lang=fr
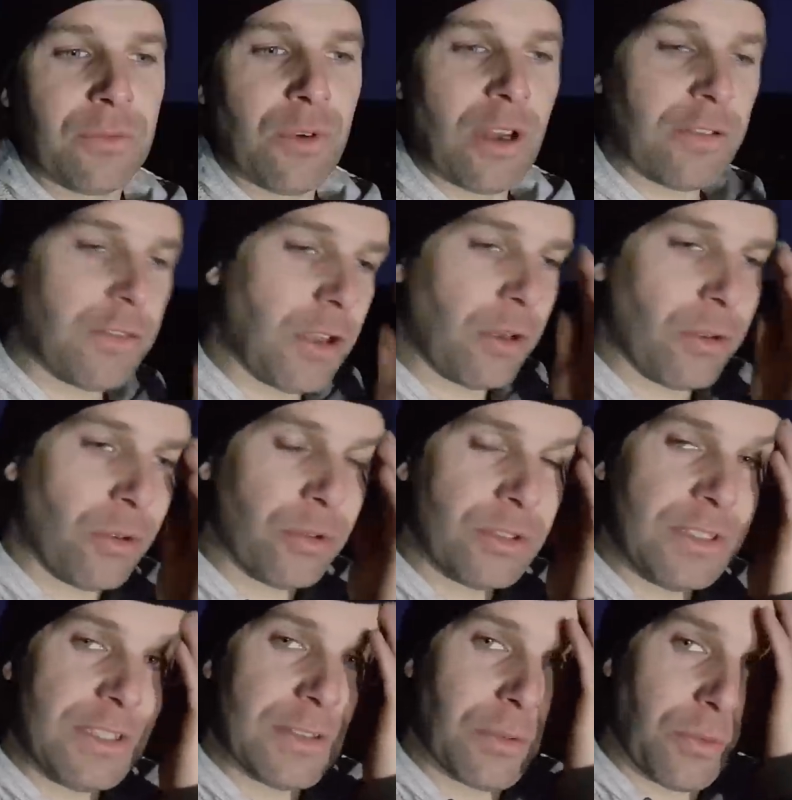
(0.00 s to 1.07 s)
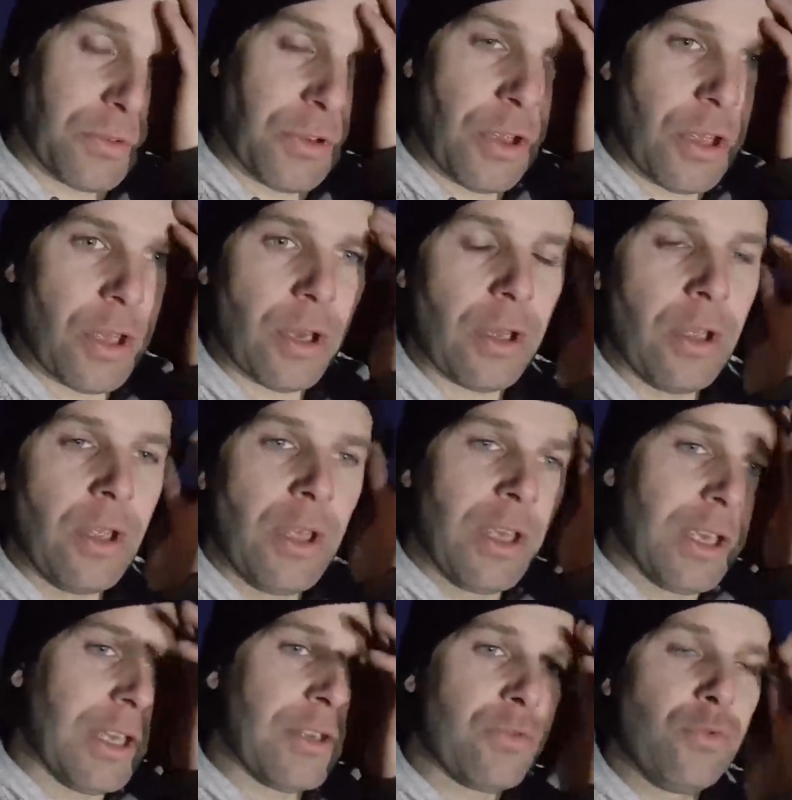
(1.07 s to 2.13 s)
voir vers 10-11 euh, heures
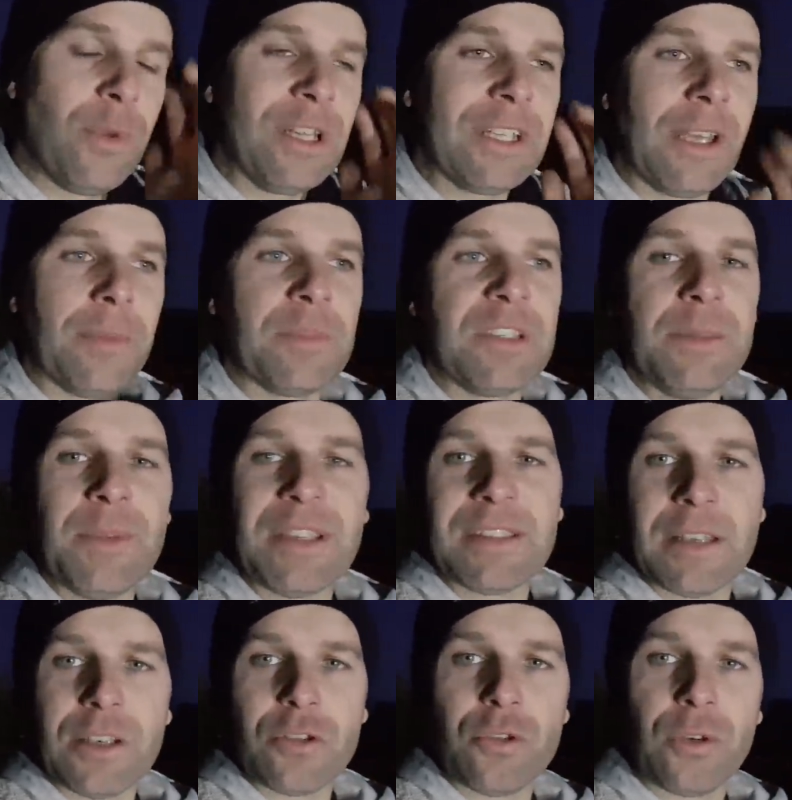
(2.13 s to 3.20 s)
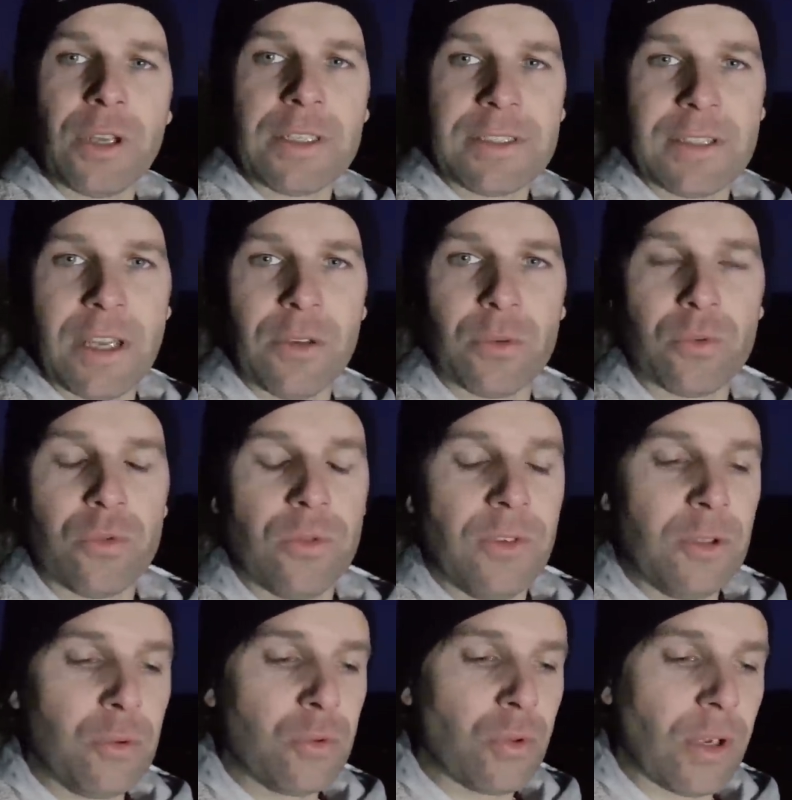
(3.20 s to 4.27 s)
et je vous mettrai un petit message sur Insta. Donc
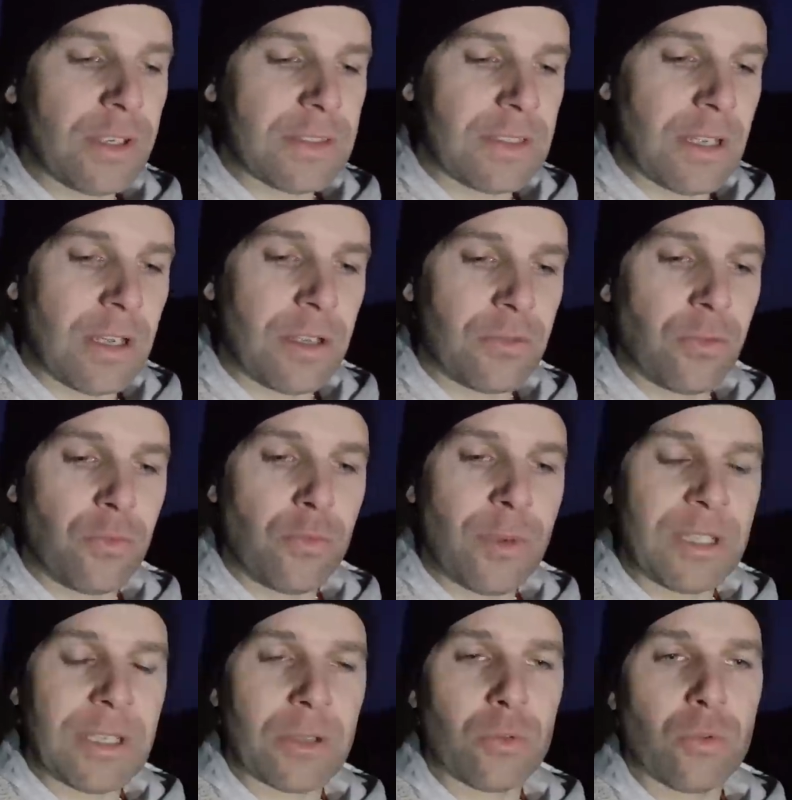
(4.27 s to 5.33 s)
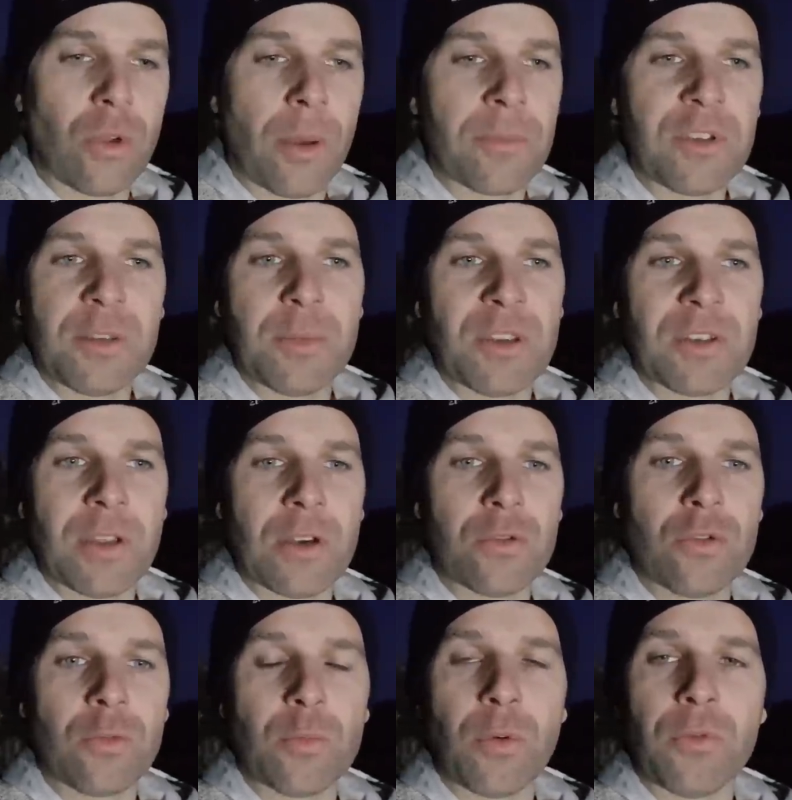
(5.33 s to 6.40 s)
suivez-nous sur Insta. Je vais vous mettre un, petit message
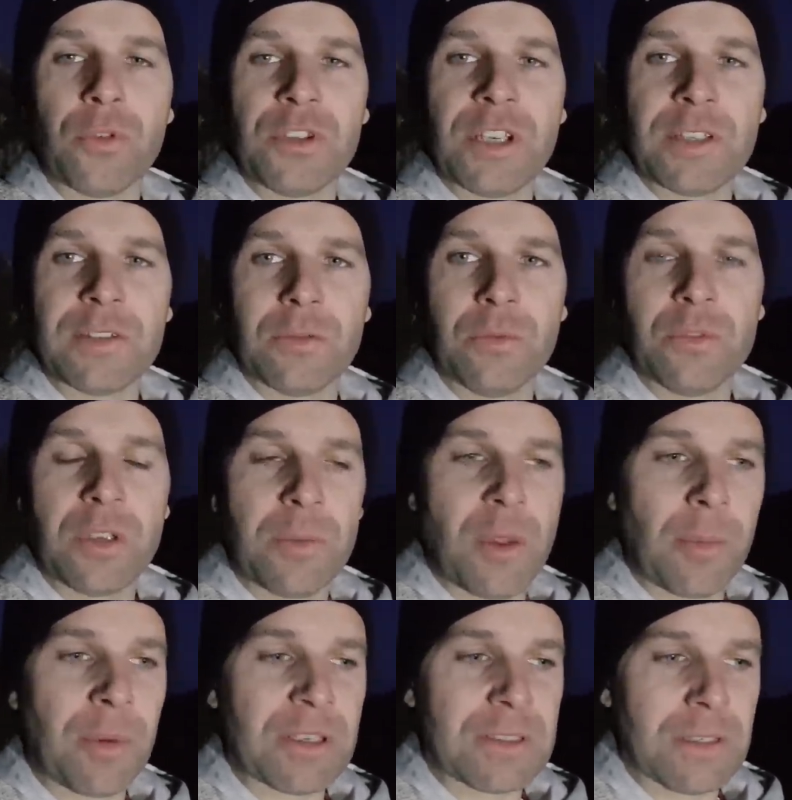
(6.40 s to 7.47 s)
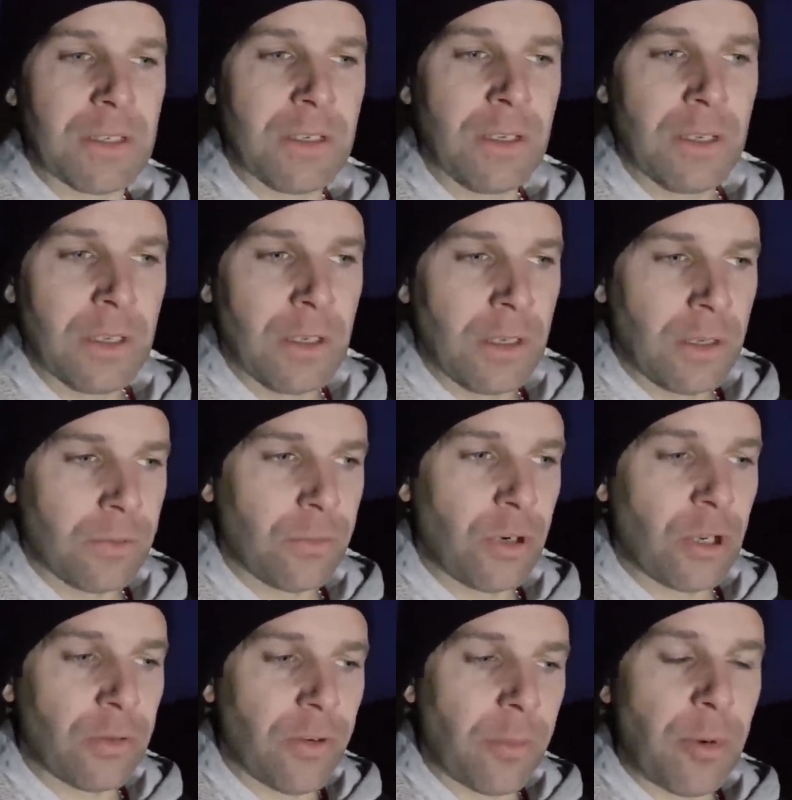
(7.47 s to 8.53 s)
juste pour vous dire si tout s'est bien passé.
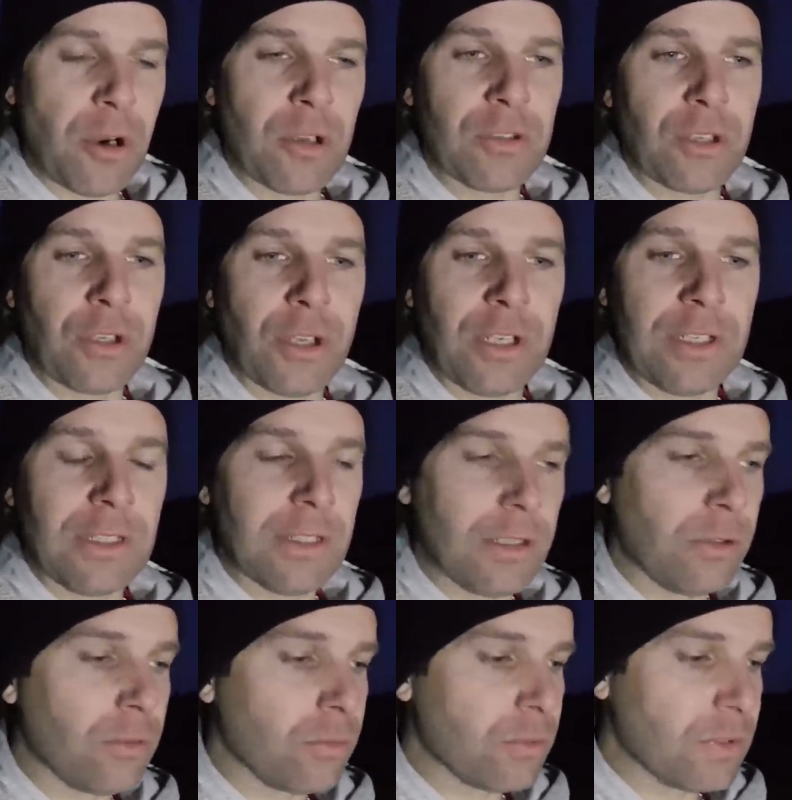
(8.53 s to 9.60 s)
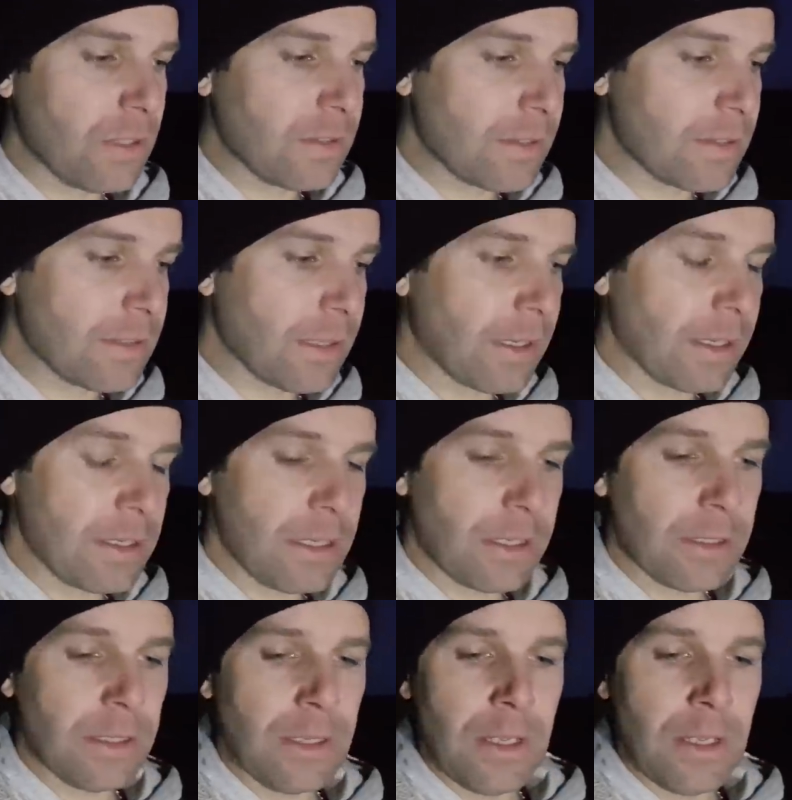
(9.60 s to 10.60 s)
Voilà, on va pas rentrer dans les détails de tout ça, ça sert à rien.